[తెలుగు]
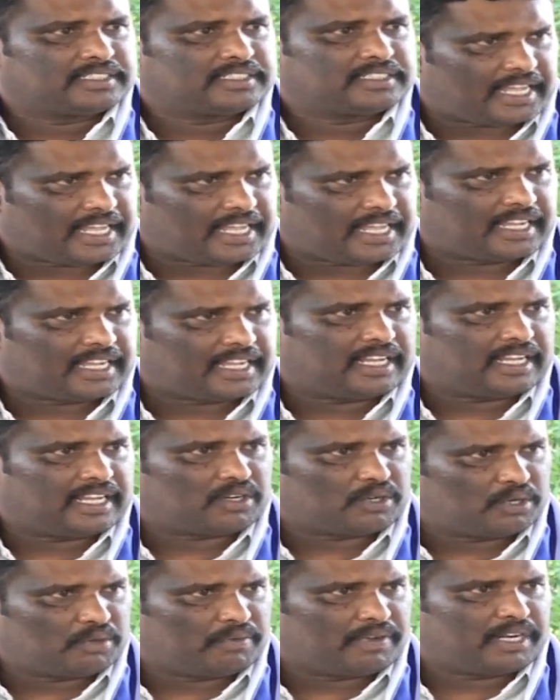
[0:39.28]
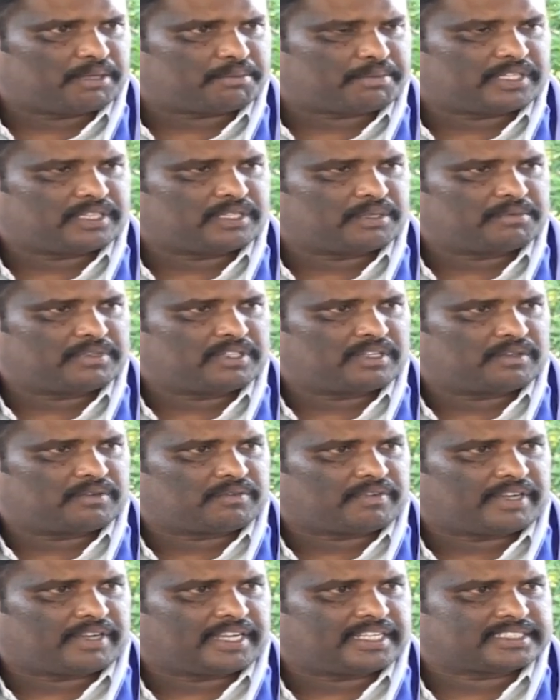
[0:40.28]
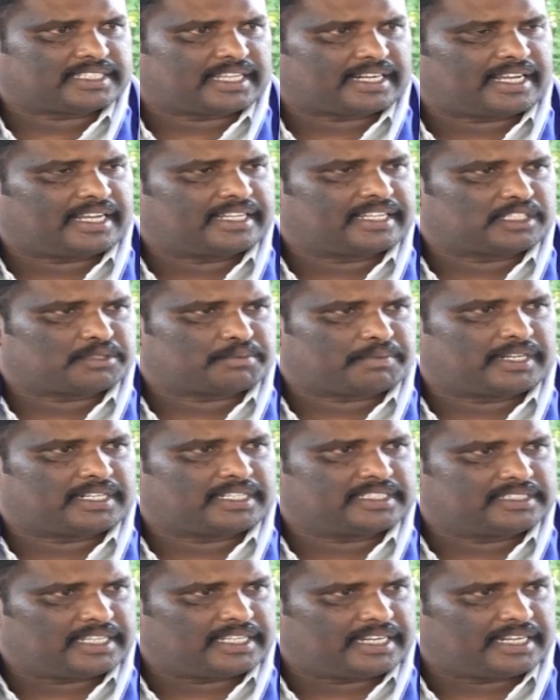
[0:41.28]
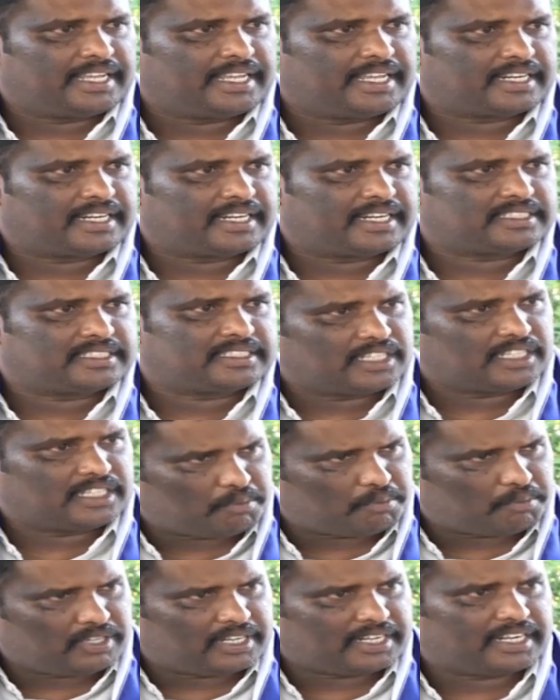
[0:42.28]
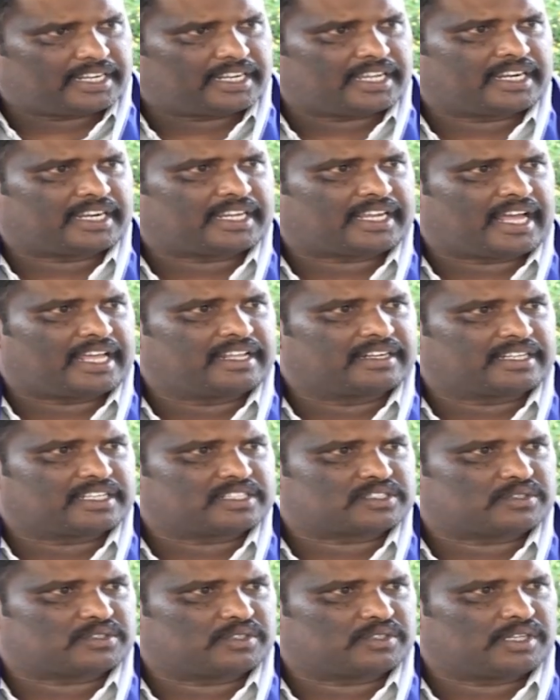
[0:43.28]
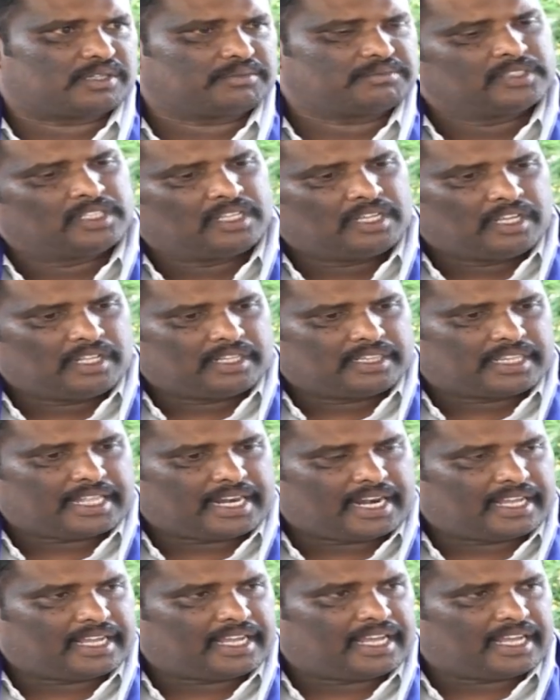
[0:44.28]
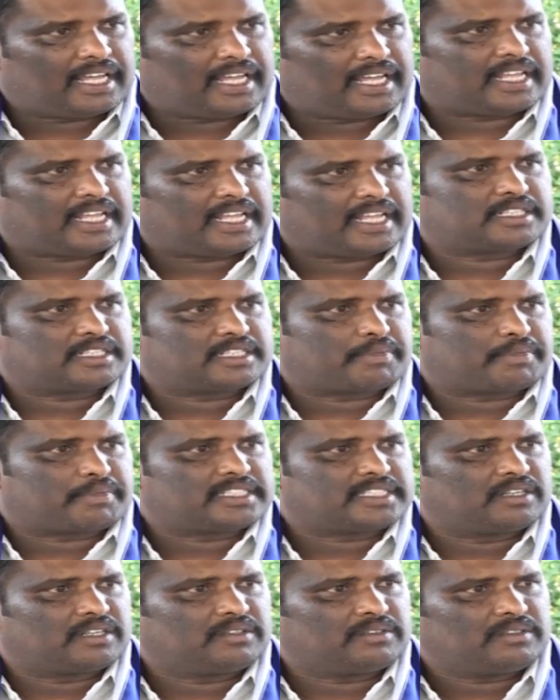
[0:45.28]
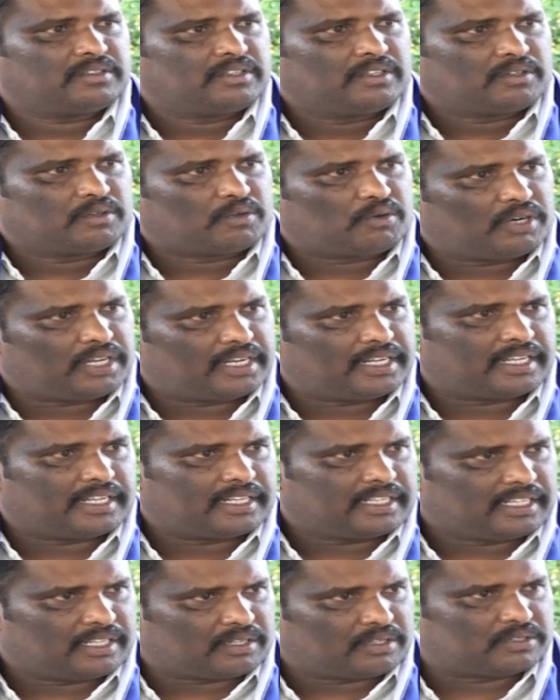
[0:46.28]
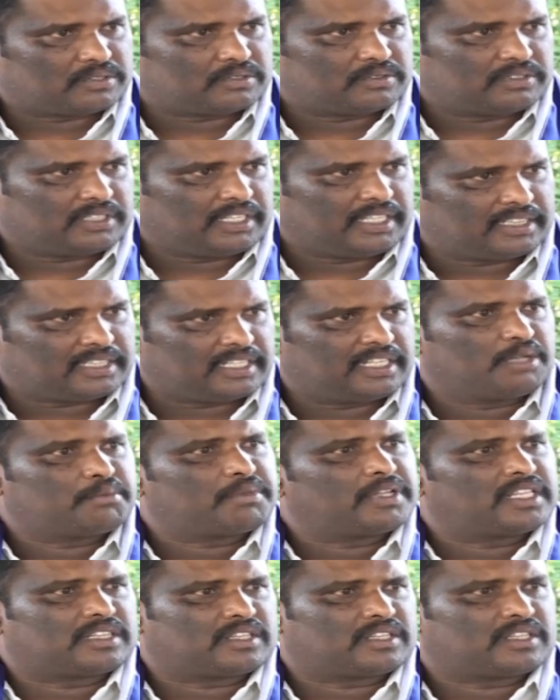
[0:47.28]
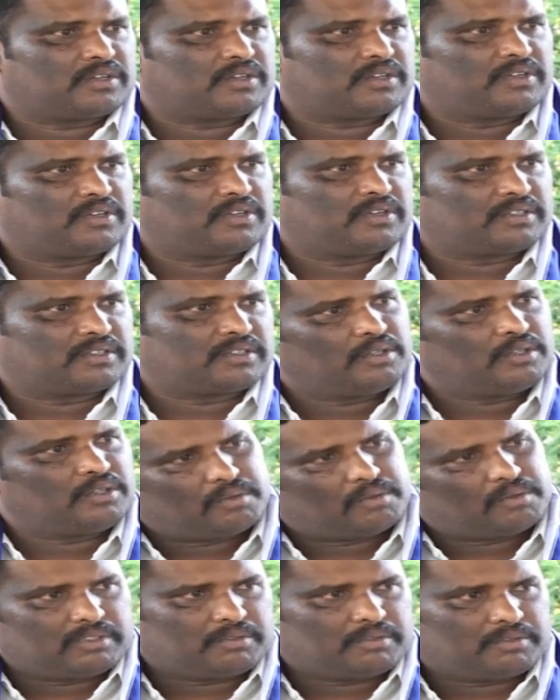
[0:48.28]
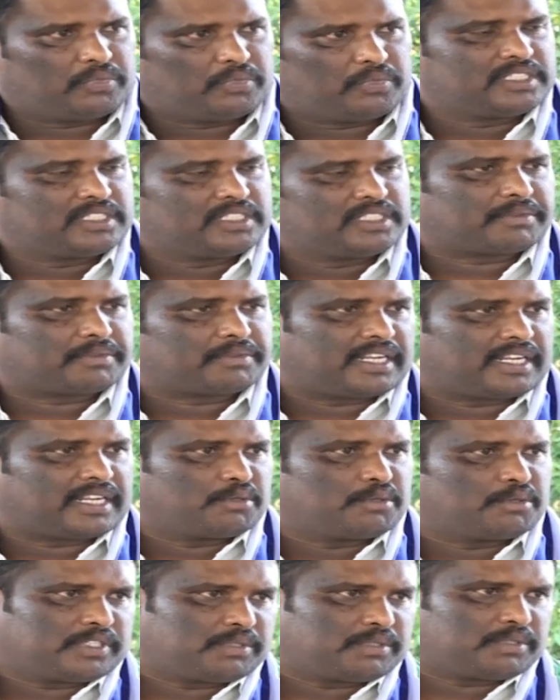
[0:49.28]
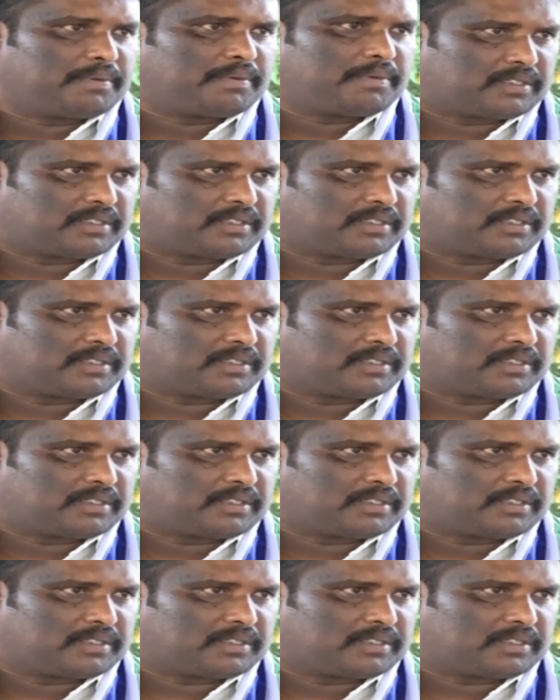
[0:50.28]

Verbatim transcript: సారిగా రెండు వేల పంతొమ్మిదిలో వైఎస్ఆర్ కాంగ్రెస్ పార్టీ జెండా ఎగిరేసి జగన్మోహన్ రెడ్డి గారి కానికిస్తున్నాం తెలంగాణ రాష్ట్ర ప్రజలు కూడా ఈరోజు నీతి నిబద్ధతతో ఉన్నారు బుద్ధి చెప్తారని చెప్పేసి మేము